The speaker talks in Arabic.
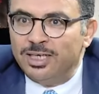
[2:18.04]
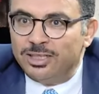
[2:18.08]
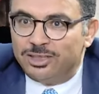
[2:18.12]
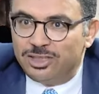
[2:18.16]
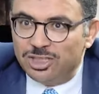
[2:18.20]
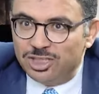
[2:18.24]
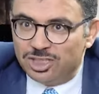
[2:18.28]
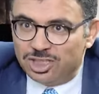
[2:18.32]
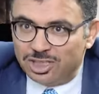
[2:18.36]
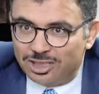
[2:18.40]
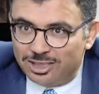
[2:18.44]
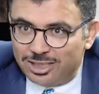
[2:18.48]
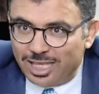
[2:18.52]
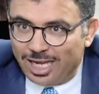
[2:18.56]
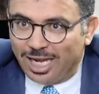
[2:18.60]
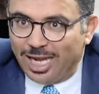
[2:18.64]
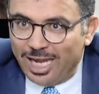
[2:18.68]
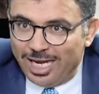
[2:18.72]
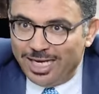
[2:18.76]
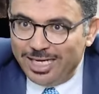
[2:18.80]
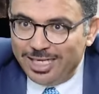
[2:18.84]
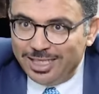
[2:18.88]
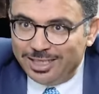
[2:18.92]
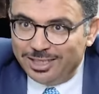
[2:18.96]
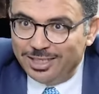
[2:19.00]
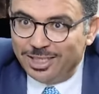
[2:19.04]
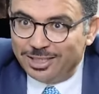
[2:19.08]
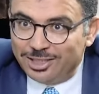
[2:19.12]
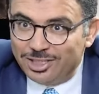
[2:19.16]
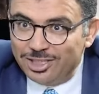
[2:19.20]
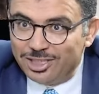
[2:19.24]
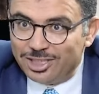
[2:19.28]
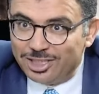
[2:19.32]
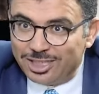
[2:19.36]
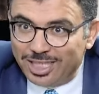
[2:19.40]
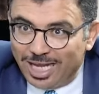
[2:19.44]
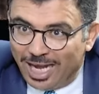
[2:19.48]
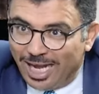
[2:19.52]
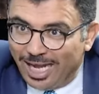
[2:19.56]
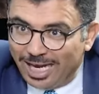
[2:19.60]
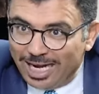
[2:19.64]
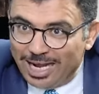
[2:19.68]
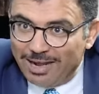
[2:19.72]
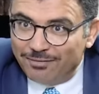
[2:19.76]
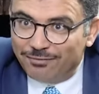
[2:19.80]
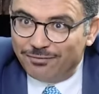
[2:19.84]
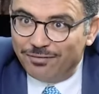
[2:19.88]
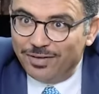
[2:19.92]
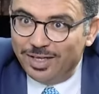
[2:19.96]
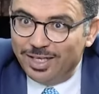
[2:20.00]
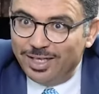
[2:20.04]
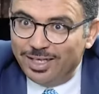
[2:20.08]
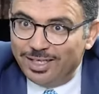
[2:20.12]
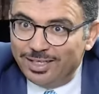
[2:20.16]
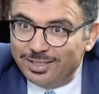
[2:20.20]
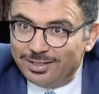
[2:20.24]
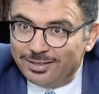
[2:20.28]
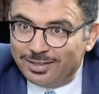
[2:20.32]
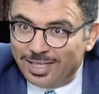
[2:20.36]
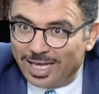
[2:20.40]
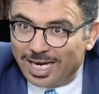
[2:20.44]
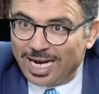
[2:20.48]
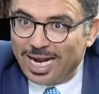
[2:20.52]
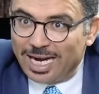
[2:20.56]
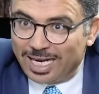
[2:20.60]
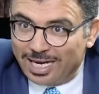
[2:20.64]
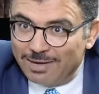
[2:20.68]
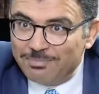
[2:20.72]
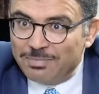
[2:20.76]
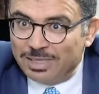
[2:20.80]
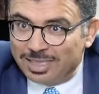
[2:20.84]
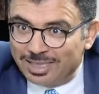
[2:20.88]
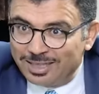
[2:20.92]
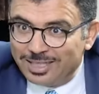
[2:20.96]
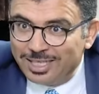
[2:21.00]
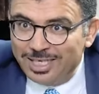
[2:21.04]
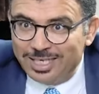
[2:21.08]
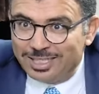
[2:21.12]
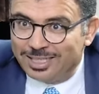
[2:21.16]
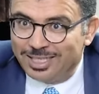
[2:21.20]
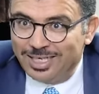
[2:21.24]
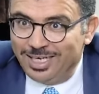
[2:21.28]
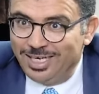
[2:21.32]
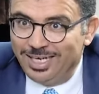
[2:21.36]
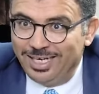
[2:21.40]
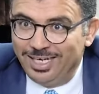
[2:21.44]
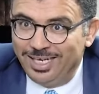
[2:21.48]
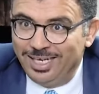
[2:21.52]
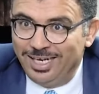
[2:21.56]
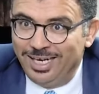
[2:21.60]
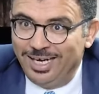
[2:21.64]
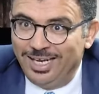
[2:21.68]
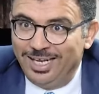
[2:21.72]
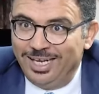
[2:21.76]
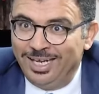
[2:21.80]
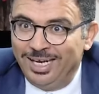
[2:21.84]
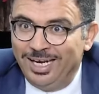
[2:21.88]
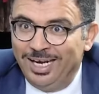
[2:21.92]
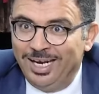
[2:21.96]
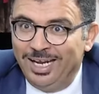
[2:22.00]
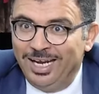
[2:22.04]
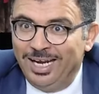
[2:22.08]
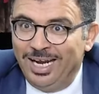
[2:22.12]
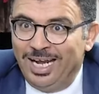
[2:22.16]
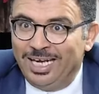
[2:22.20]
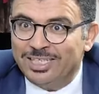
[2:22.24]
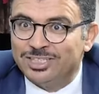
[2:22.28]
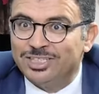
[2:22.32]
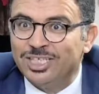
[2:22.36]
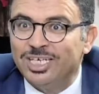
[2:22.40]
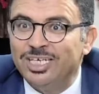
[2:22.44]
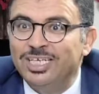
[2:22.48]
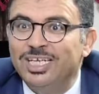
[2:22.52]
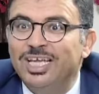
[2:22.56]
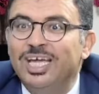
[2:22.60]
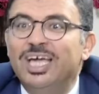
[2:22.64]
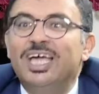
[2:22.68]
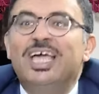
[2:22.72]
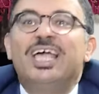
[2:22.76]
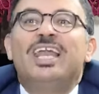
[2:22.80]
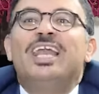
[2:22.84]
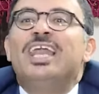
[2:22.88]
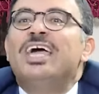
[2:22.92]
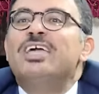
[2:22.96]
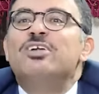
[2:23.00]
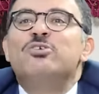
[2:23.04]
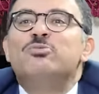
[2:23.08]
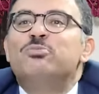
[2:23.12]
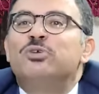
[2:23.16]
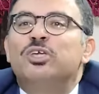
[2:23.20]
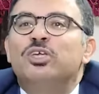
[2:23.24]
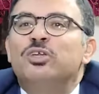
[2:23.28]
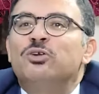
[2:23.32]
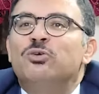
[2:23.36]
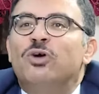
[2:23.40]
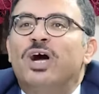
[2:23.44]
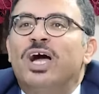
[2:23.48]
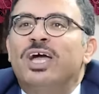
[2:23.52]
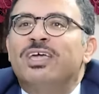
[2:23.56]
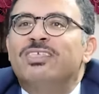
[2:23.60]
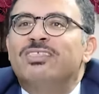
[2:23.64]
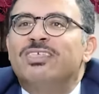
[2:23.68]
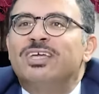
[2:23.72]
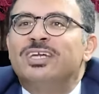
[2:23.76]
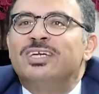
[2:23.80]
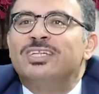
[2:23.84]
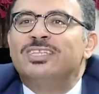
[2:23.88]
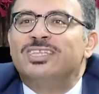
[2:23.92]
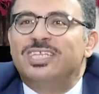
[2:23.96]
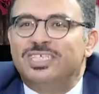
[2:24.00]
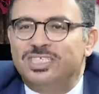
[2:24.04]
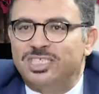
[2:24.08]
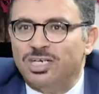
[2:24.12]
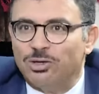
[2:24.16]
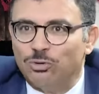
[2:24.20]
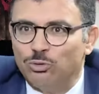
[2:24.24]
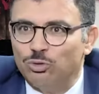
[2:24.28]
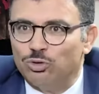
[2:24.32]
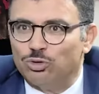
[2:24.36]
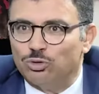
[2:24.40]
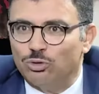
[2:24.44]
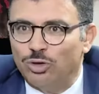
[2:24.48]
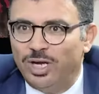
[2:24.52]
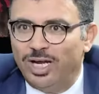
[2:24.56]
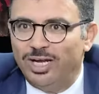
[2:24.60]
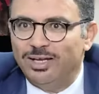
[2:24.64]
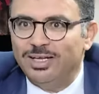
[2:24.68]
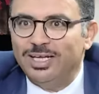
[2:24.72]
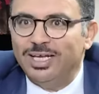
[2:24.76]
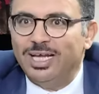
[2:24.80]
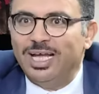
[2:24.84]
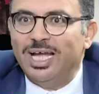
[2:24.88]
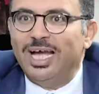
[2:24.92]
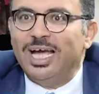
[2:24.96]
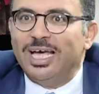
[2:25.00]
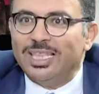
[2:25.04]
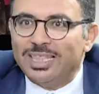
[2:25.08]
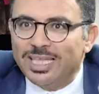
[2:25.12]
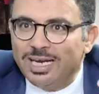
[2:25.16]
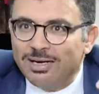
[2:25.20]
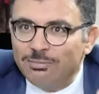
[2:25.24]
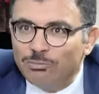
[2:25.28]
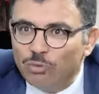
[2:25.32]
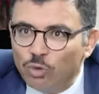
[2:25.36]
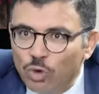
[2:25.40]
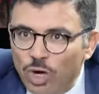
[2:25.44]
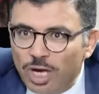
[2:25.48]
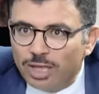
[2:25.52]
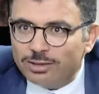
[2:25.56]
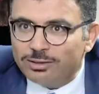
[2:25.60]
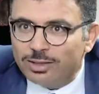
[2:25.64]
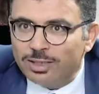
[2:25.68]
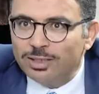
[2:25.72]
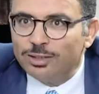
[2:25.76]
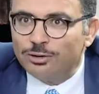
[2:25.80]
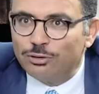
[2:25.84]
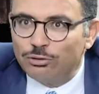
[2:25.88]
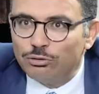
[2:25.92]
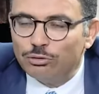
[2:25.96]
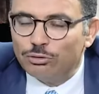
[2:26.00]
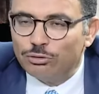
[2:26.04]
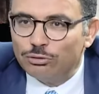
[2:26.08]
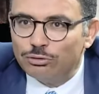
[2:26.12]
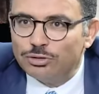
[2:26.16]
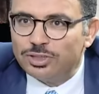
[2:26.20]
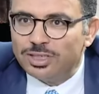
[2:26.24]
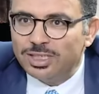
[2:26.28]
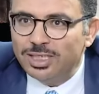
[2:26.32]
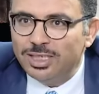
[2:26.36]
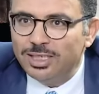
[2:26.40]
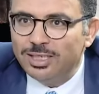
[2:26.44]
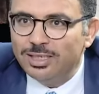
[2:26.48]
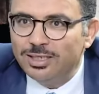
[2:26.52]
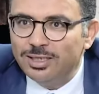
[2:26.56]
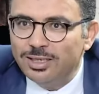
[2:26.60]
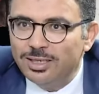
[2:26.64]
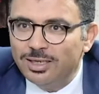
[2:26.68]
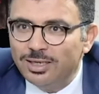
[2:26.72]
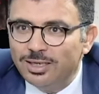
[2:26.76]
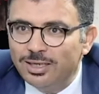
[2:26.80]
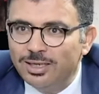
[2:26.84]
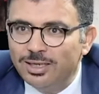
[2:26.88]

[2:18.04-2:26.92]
نتيجه تقاليد نتيجه اعراف تراكمت طيلة العشرية لا يمكن أيضا تجاوزها هذا المواطن التونسي